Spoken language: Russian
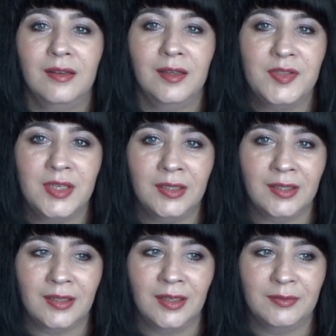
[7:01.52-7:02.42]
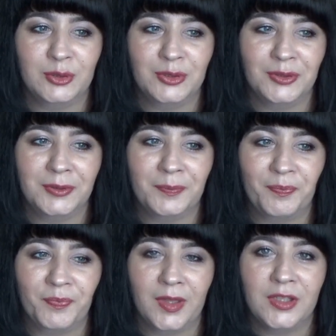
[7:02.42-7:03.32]
вся такая вот
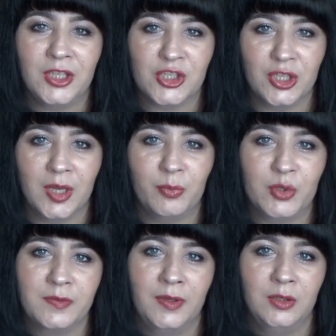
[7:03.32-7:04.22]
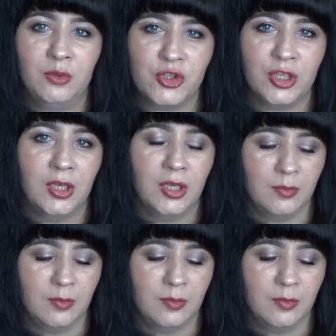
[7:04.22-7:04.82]
эм, нежная по своей отдушке. И